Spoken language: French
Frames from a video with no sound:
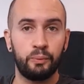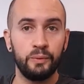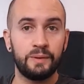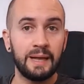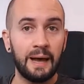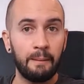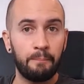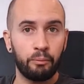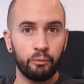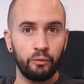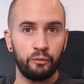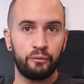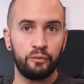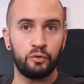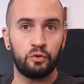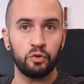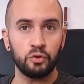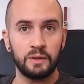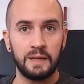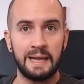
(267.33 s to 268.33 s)
plus tard pour le
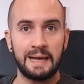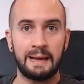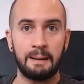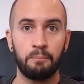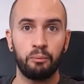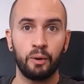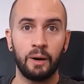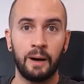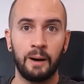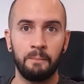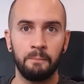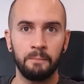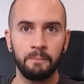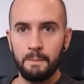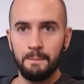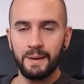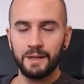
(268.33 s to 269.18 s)
futur de la capoeira.